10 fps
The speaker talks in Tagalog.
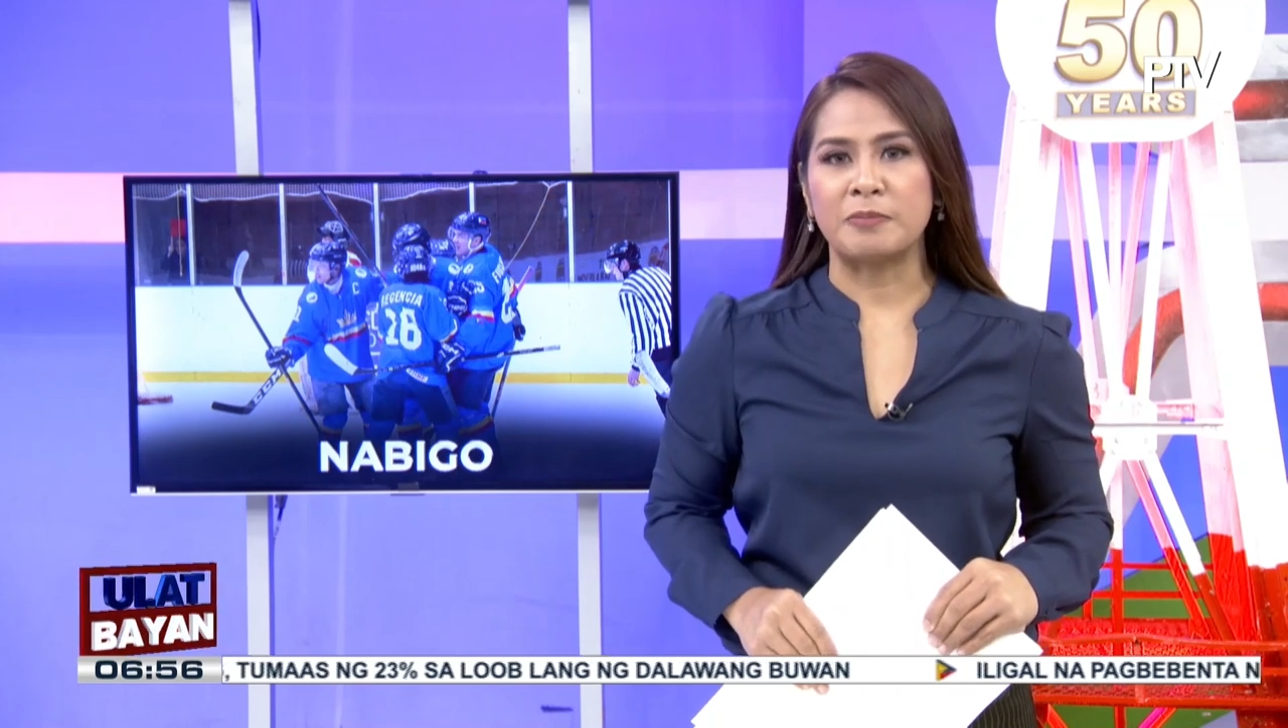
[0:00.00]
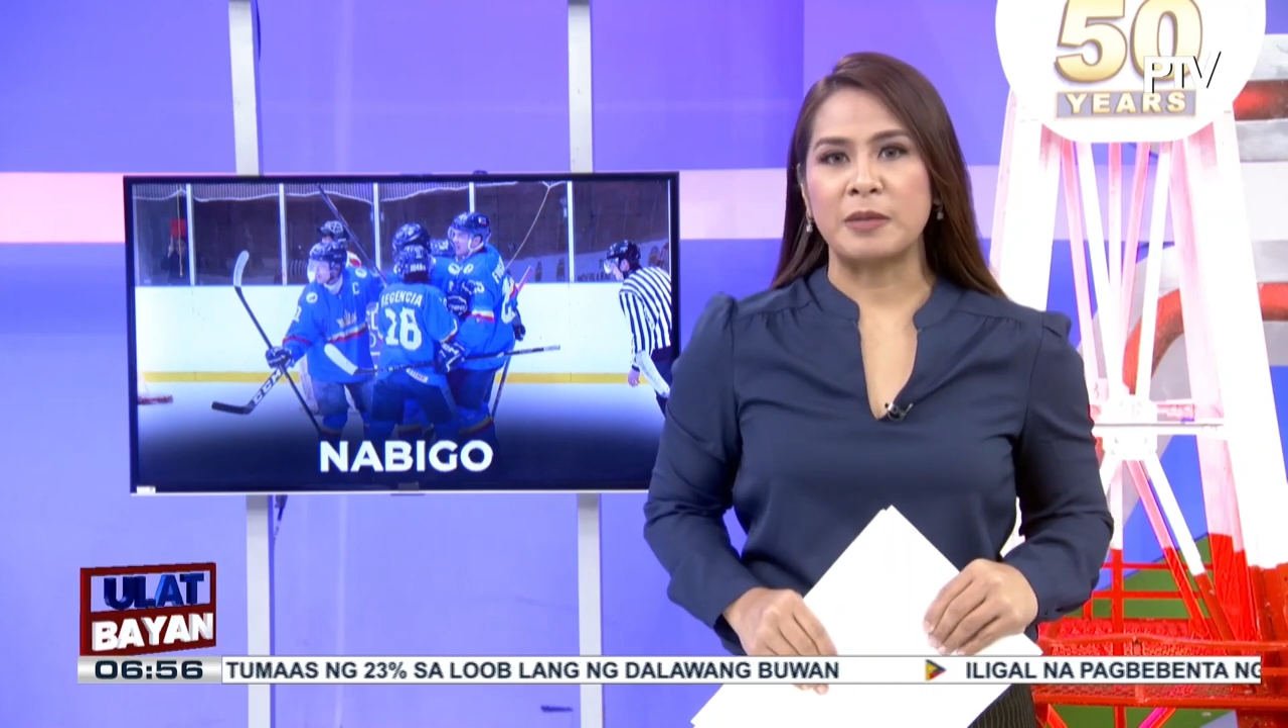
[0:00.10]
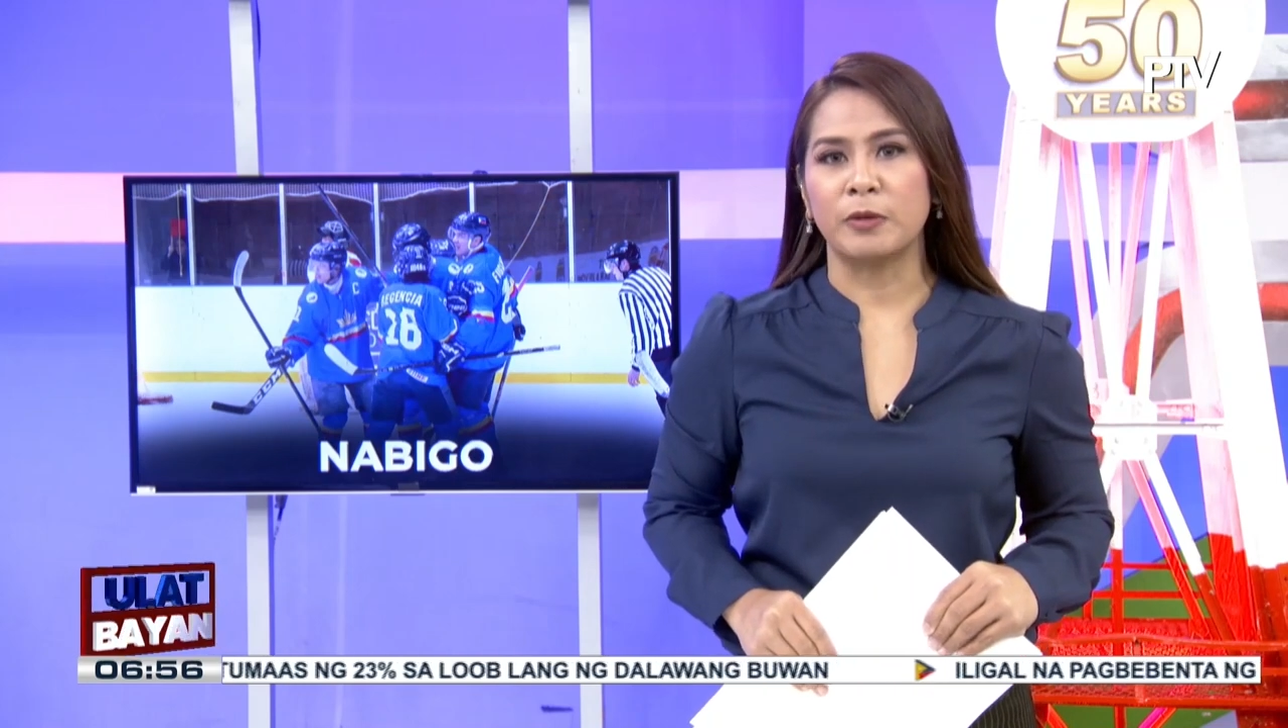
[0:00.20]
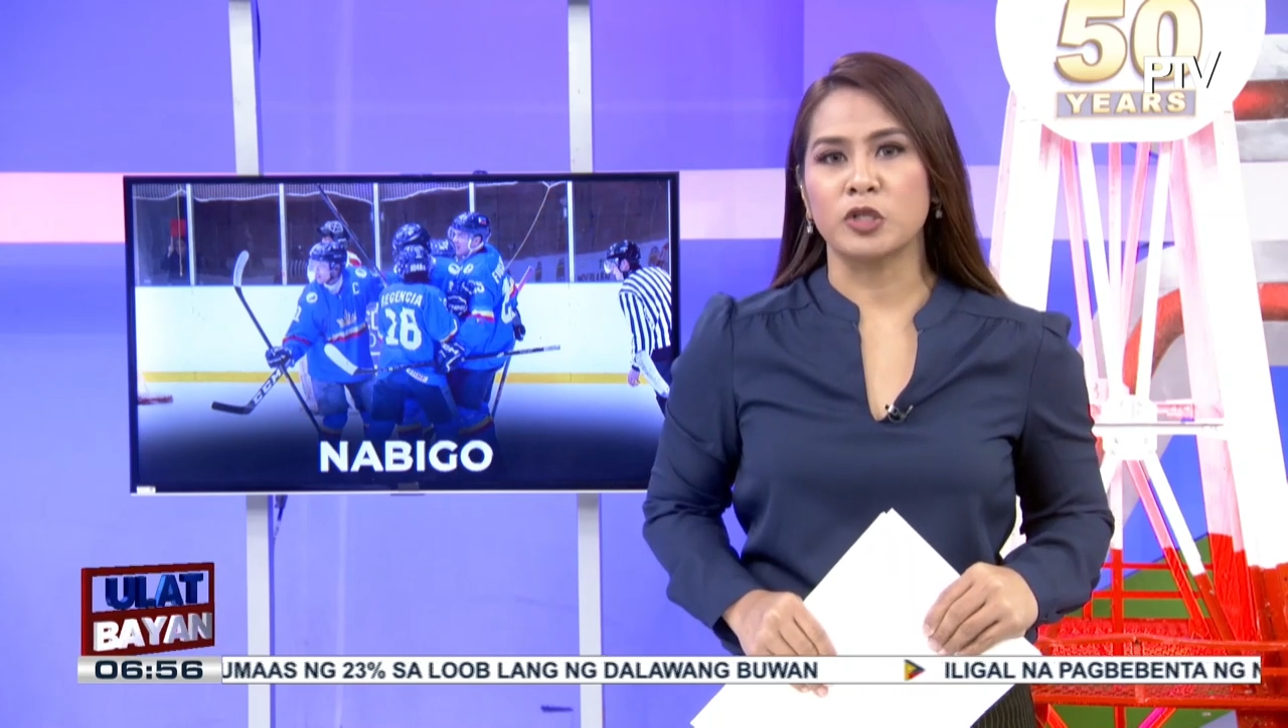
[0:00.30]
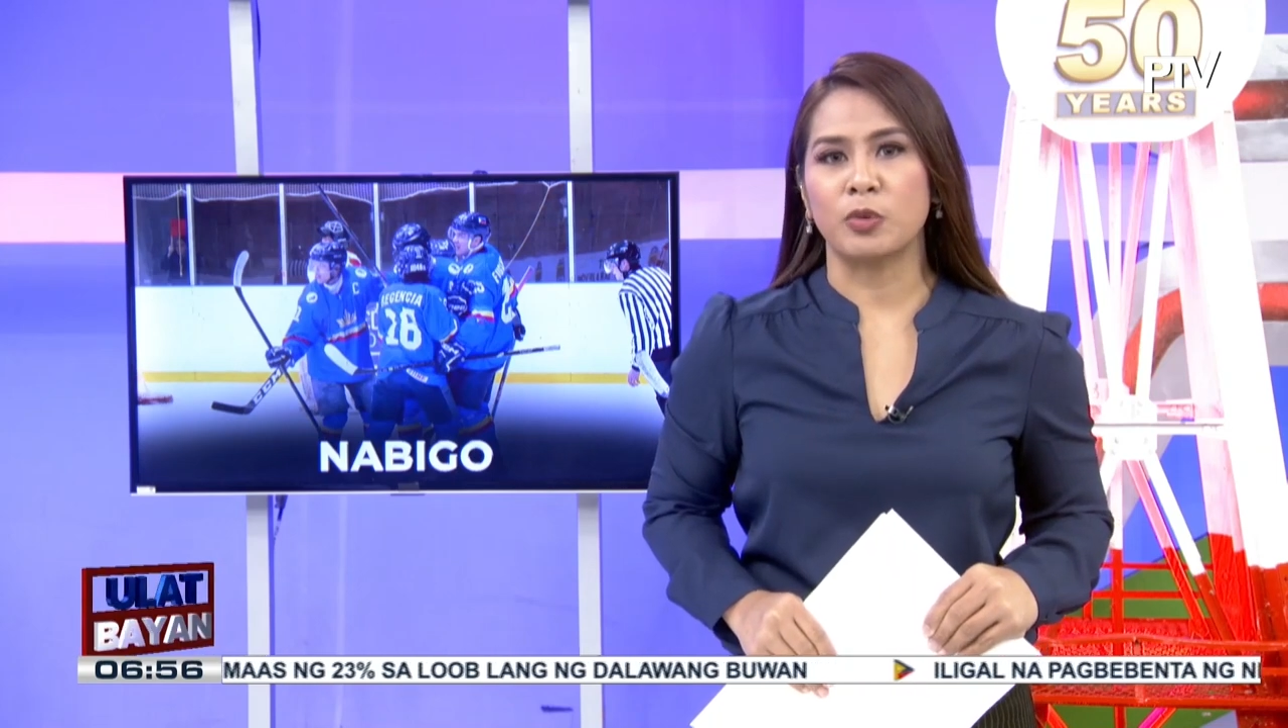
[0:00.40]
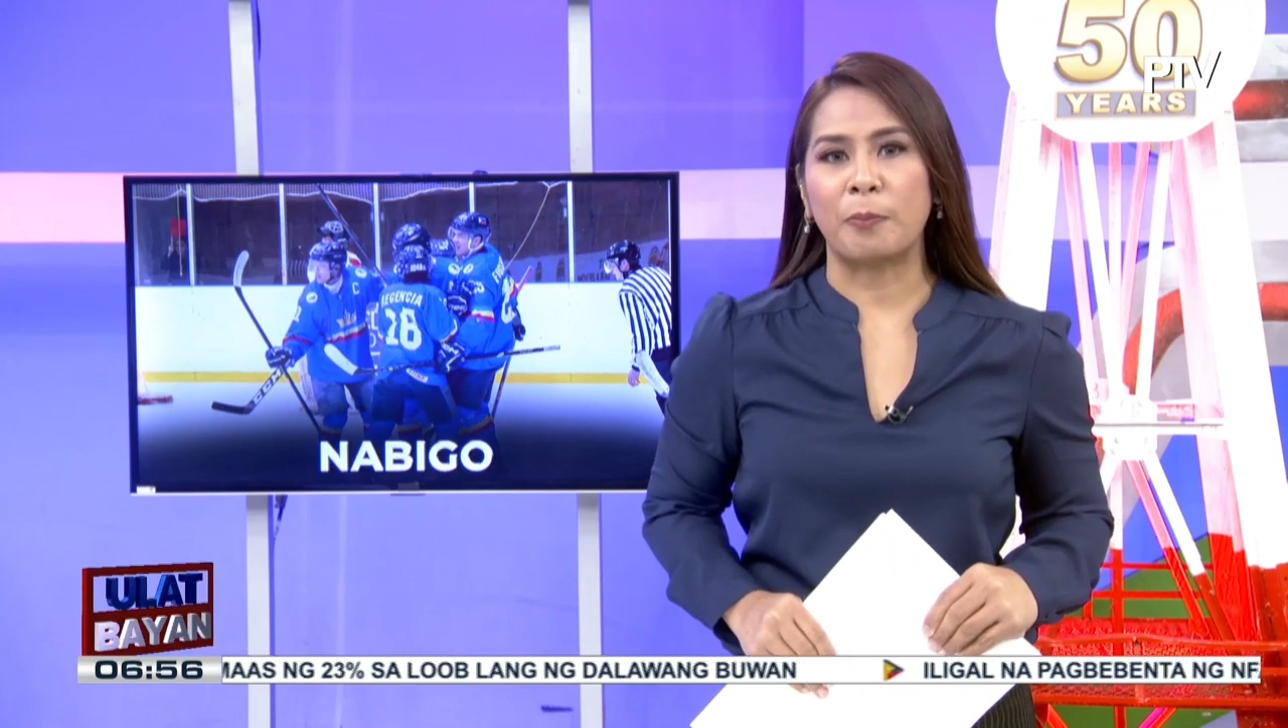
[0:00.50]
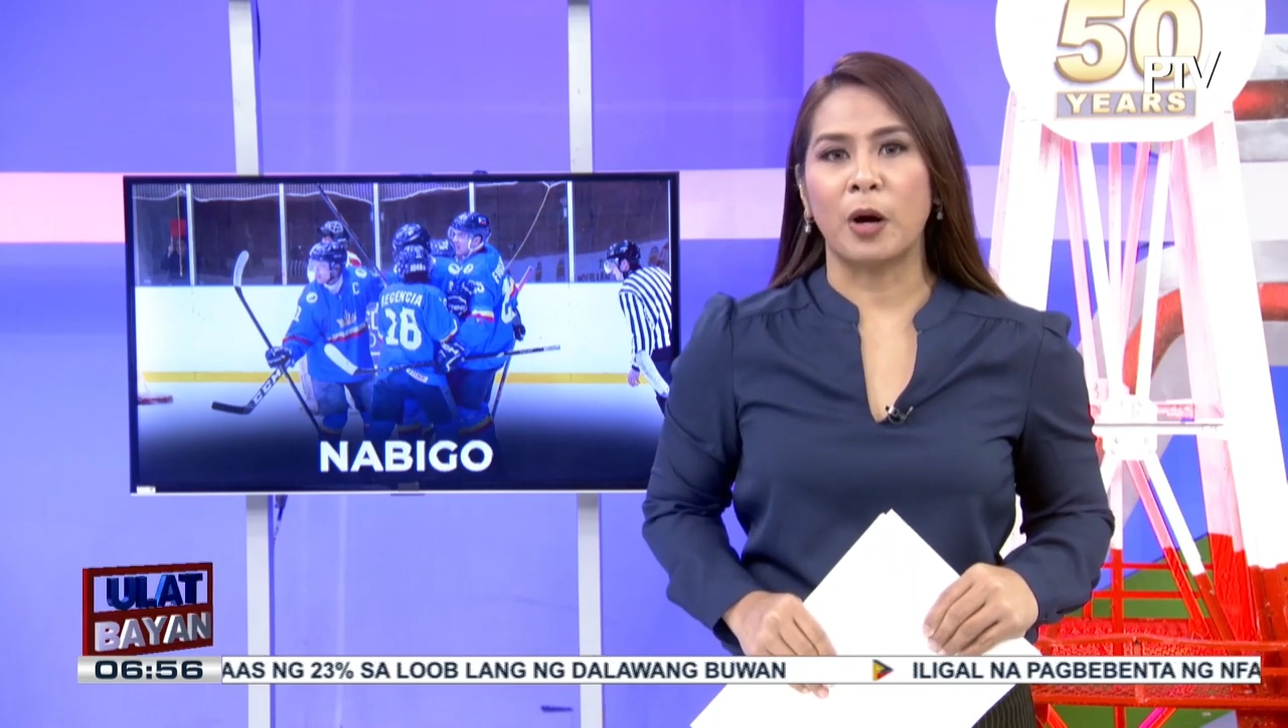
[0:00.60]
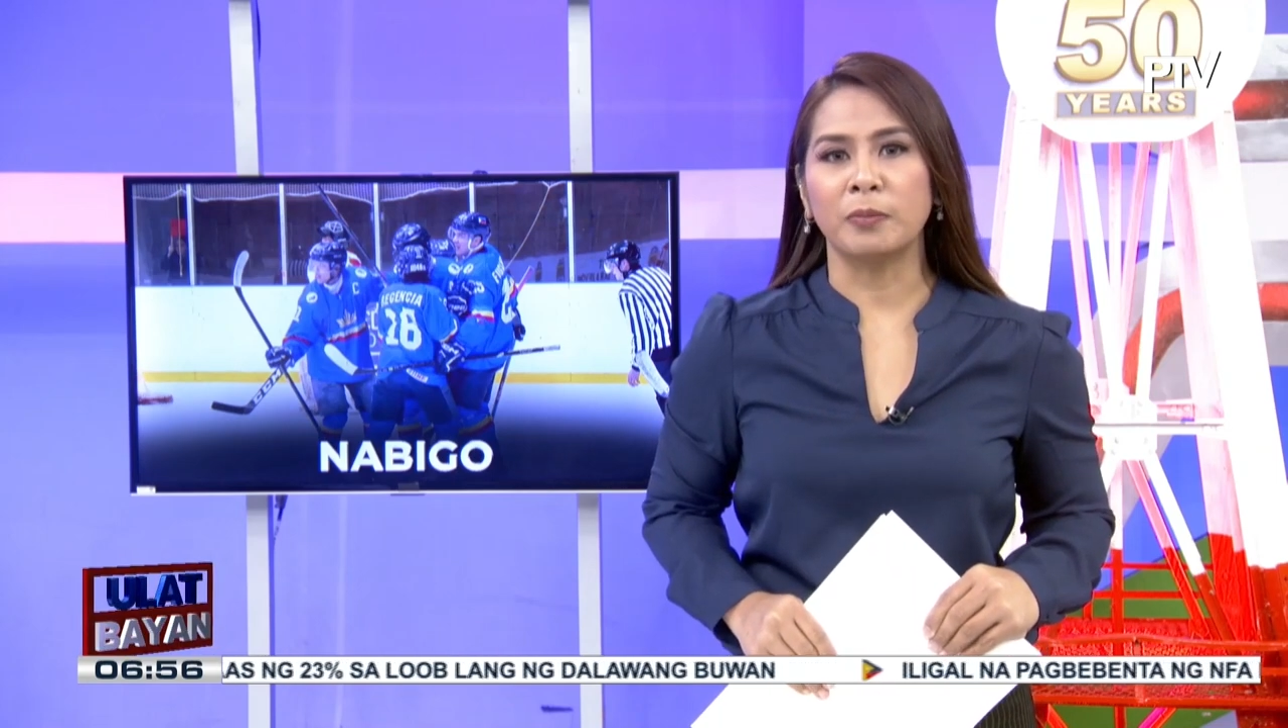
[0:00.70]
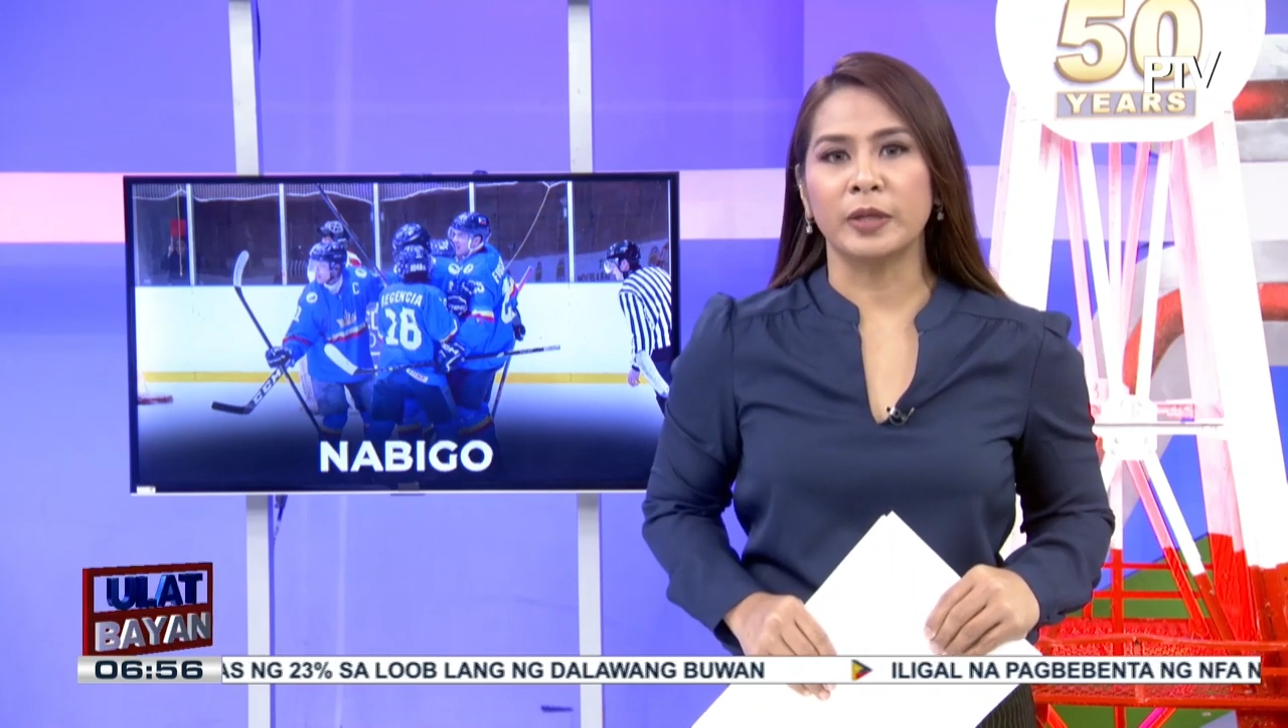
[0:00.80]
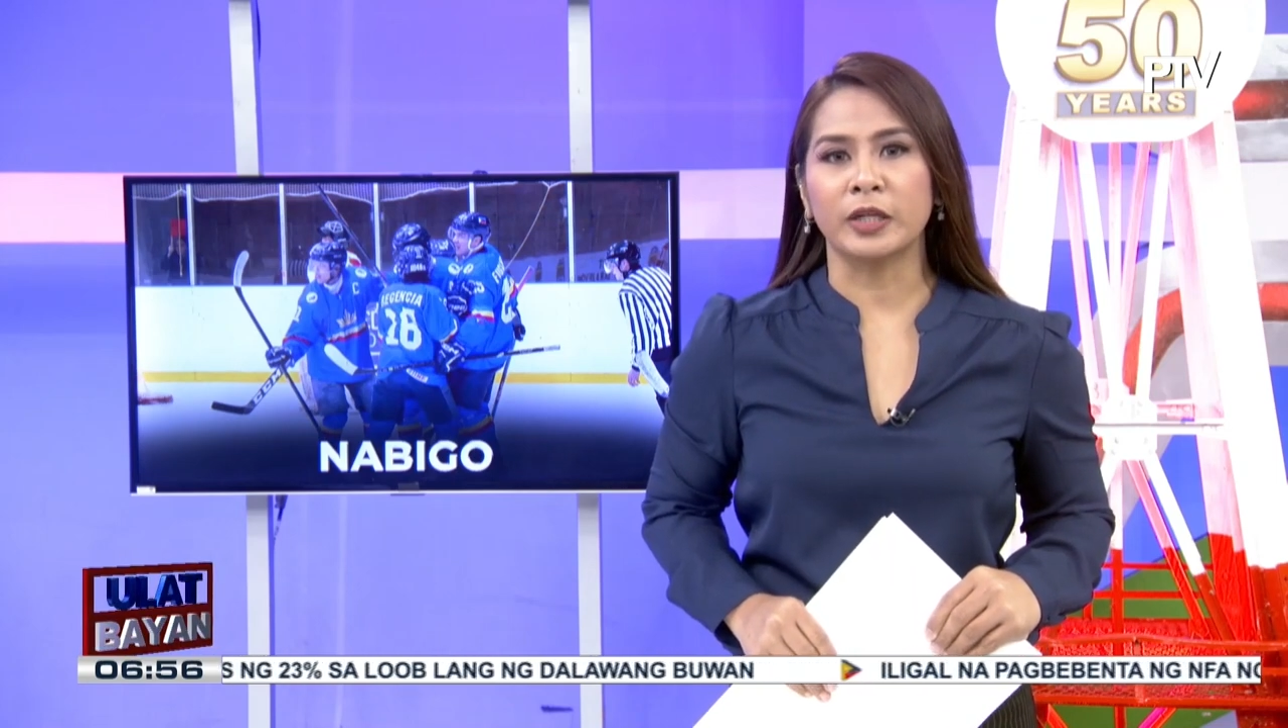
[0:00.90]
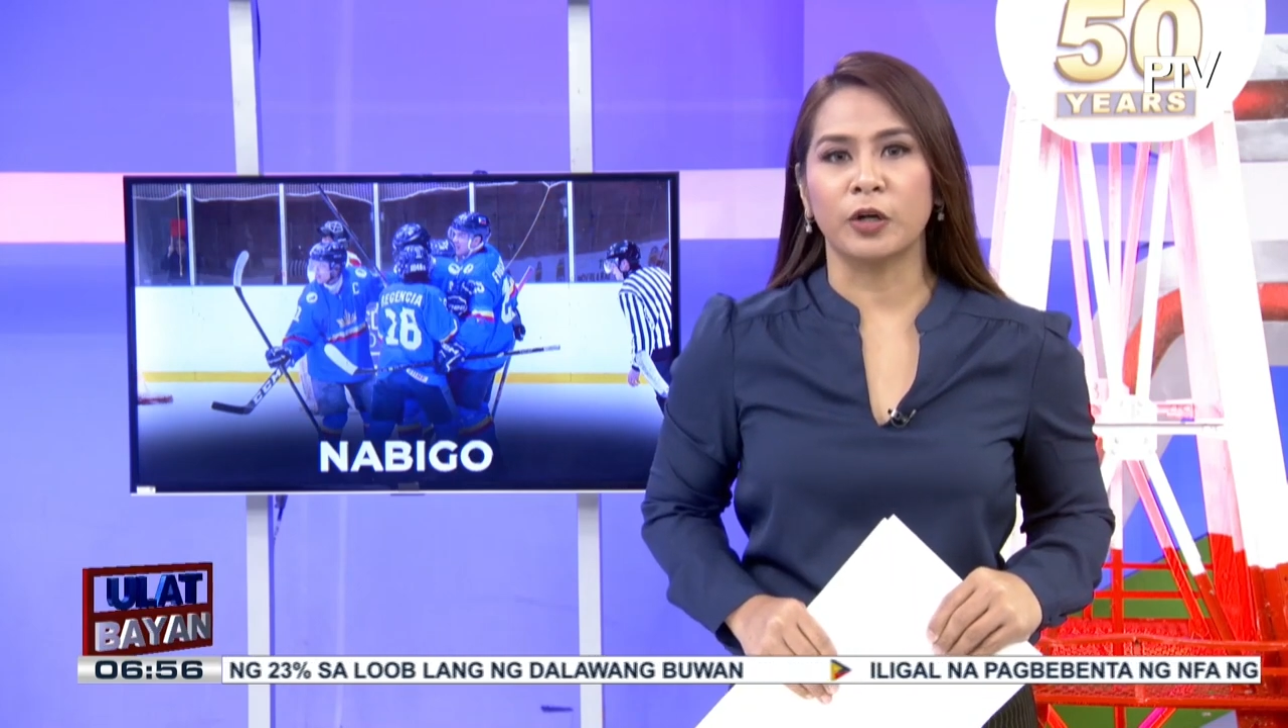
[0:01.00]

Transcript: People's Republic